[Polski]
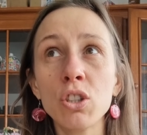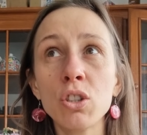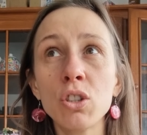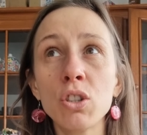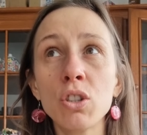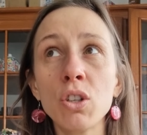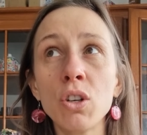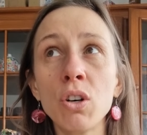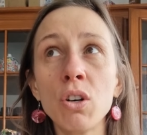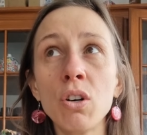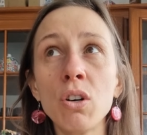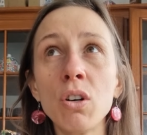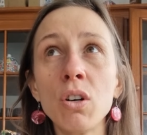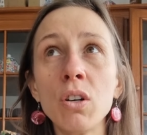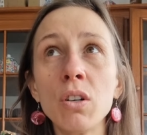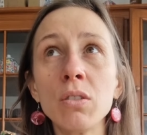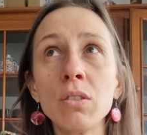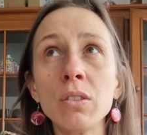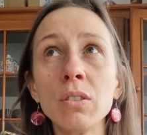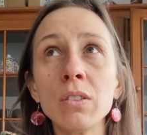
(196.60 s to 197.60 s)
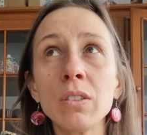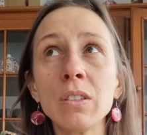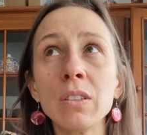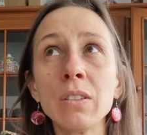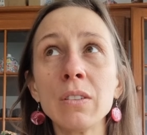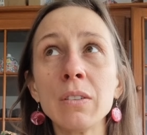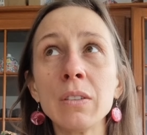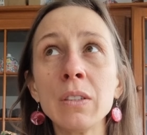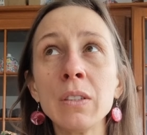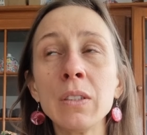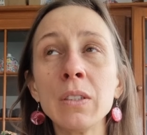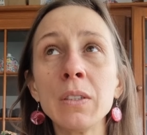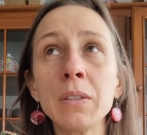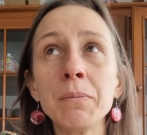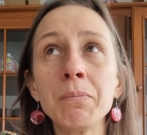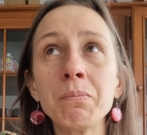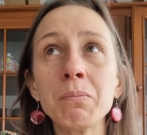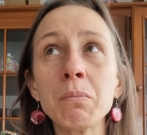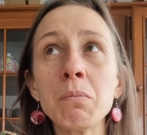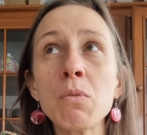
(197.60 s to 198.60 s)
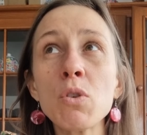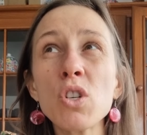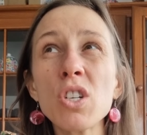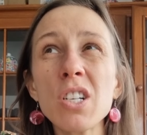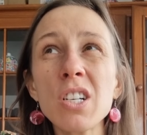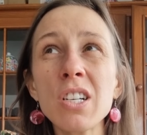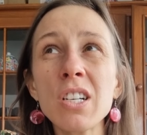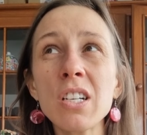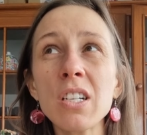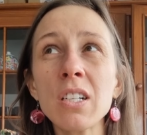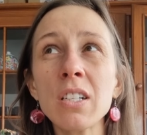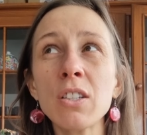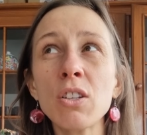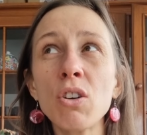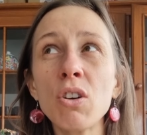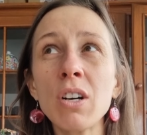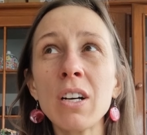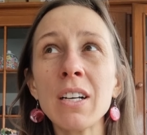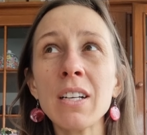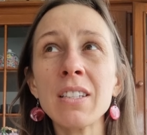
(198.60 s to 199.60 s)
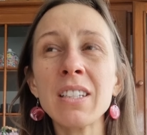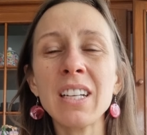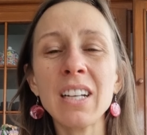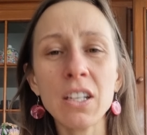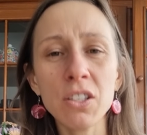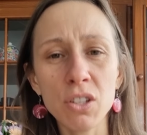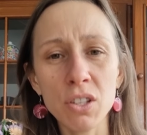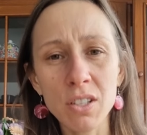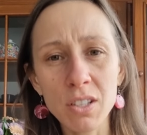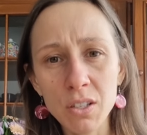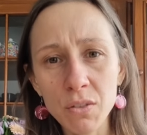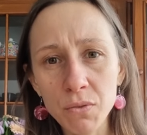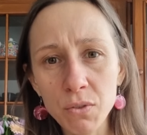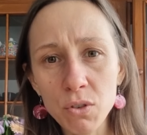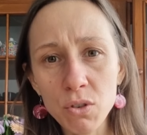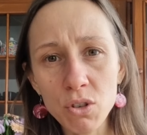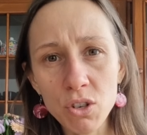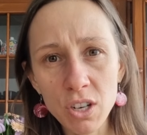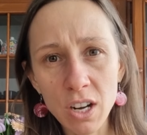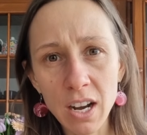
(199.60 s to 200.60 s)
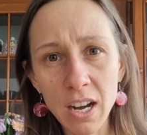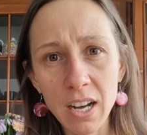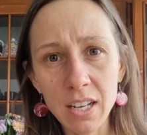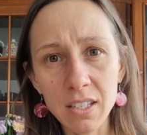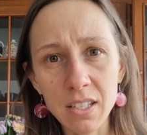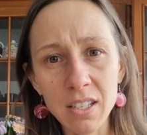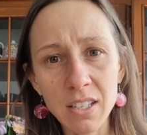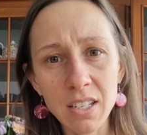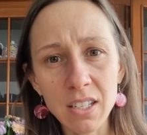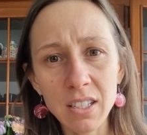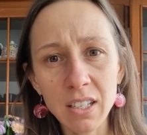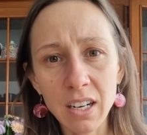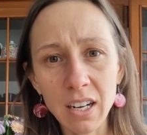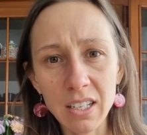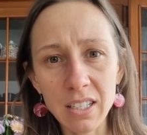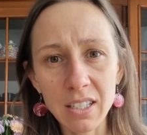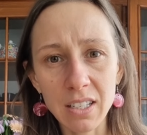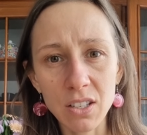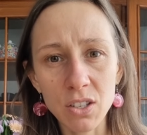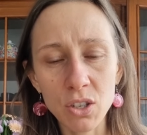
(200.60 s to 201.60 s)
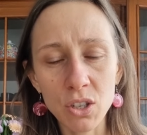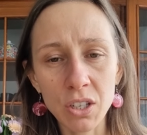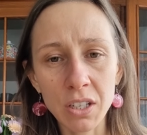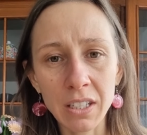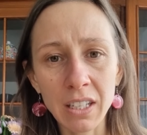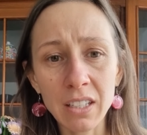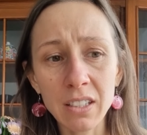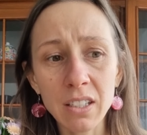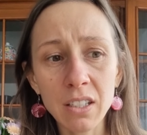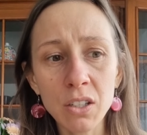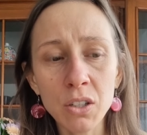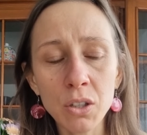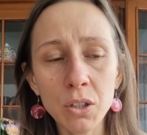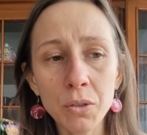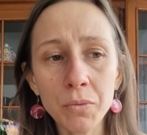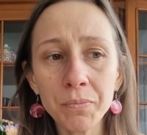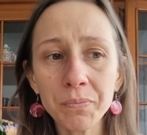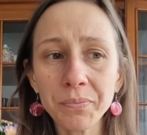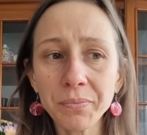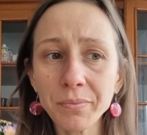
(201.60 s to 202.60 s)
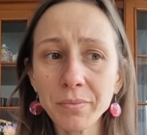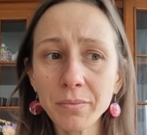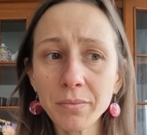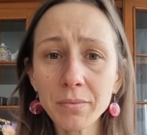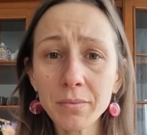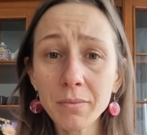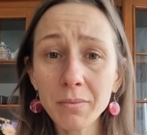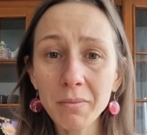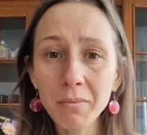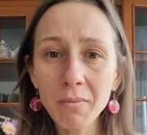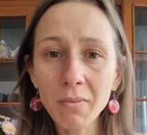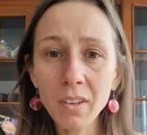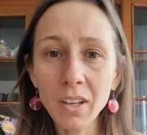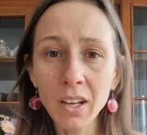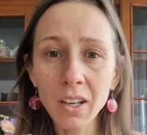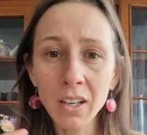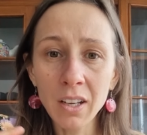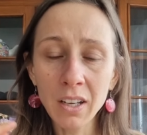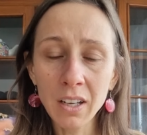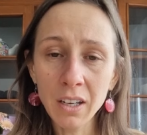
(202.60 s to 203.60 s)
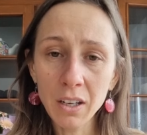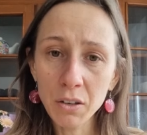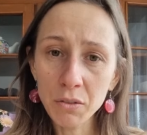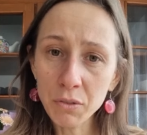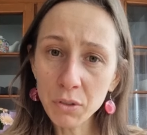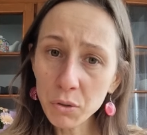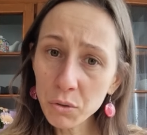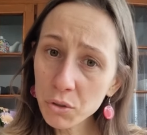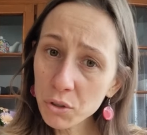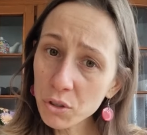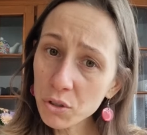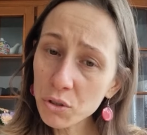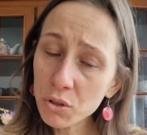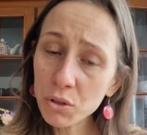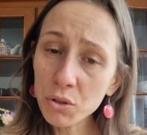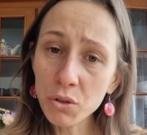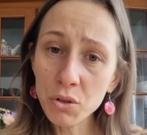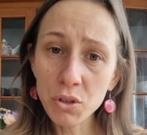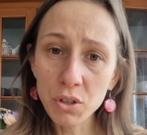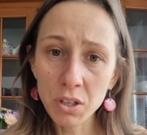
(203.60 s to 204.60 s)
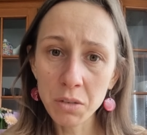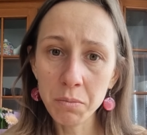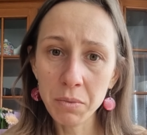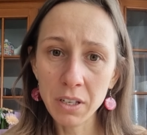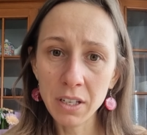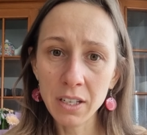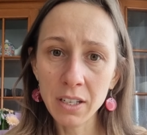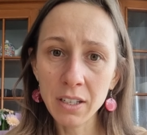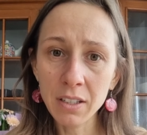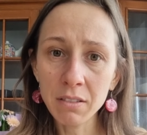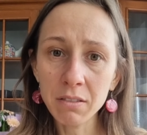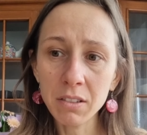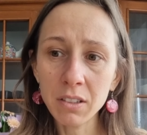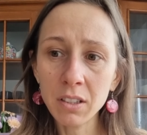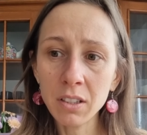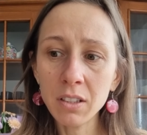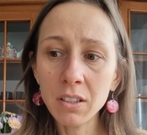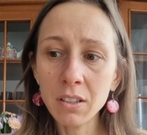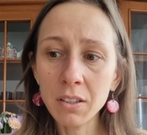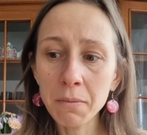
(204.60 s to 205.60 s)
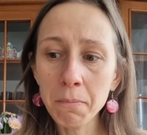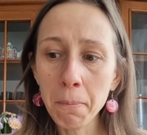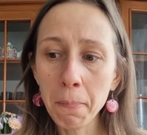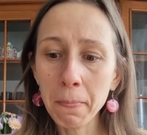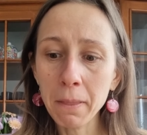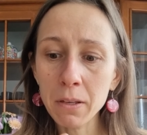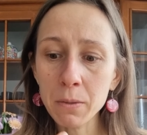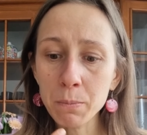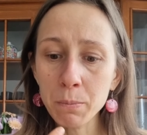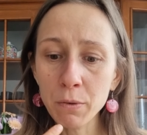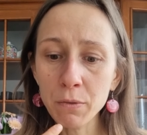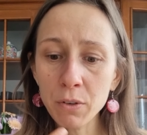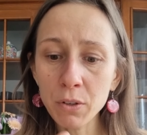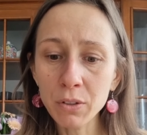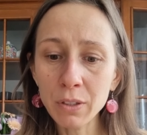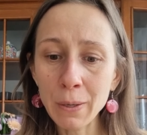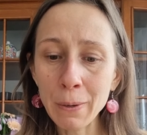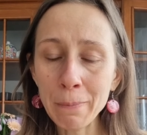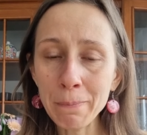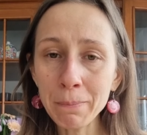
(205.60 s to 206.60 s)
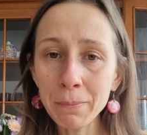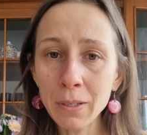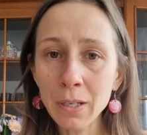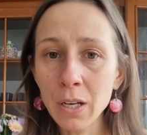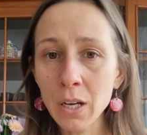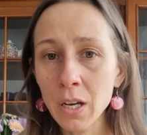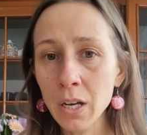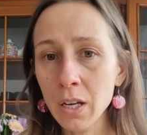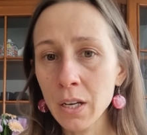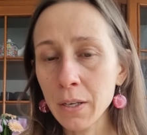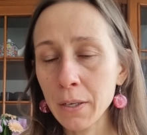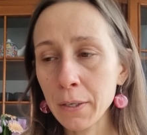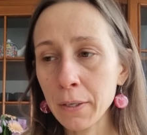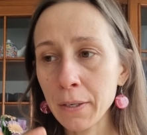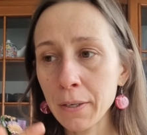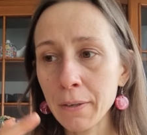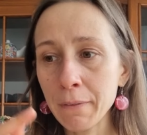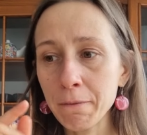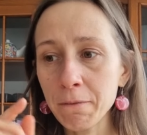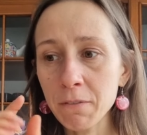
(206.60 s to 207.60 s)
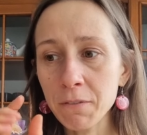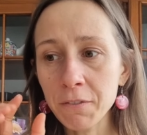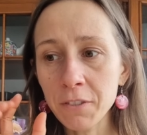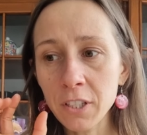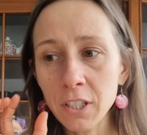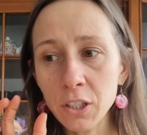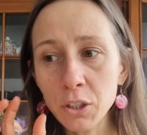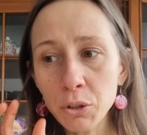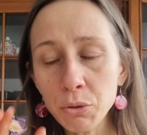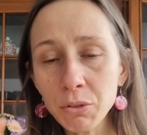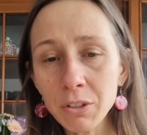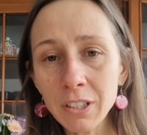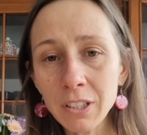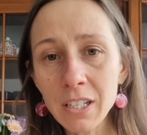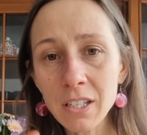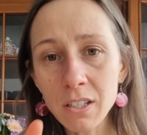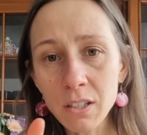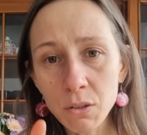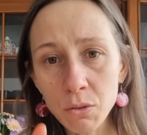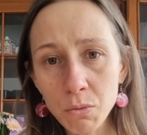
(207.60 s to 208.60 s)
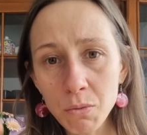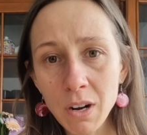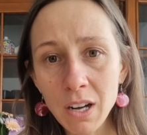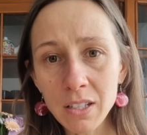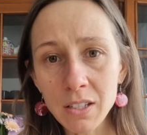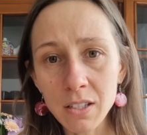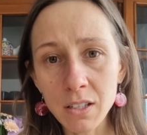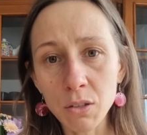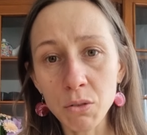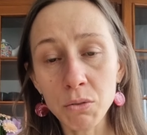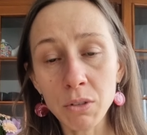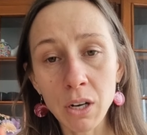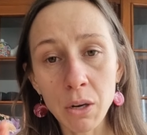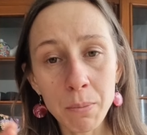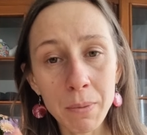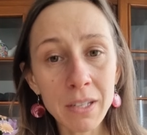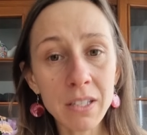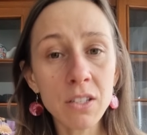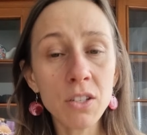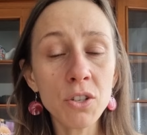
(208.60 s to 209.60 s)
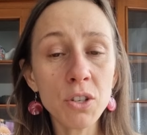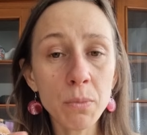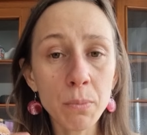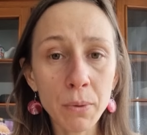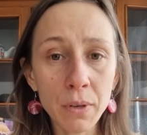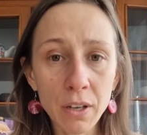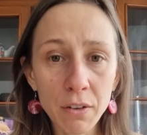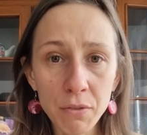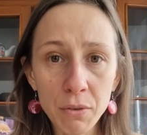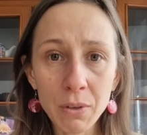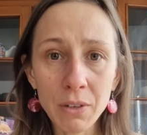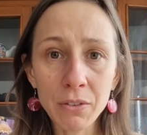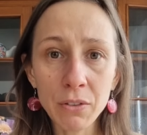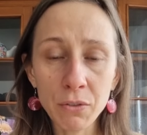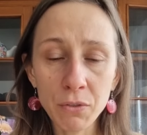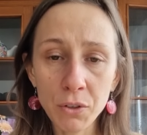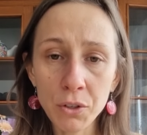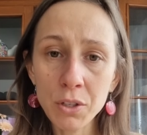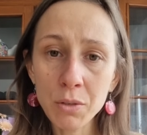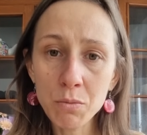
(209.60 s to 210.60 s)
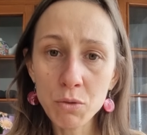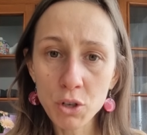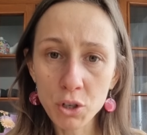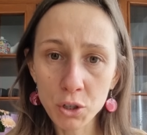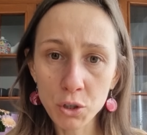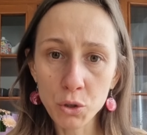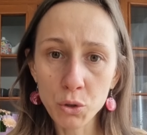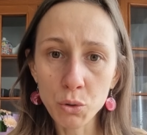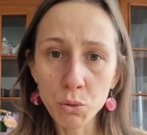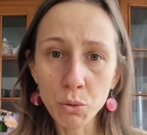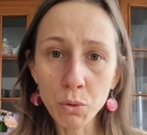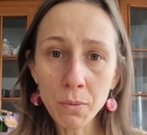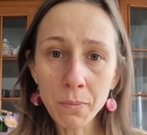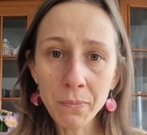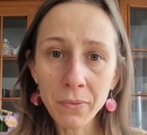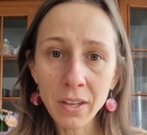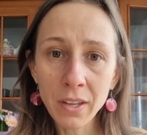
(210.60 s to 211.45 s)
to możesz trochę tracić swój czas i zatracać się. Dlatego wrócić do siebie i z powrotem w tej trudnej sytuacji, która obecnie się pojawiła w Twoim życiu,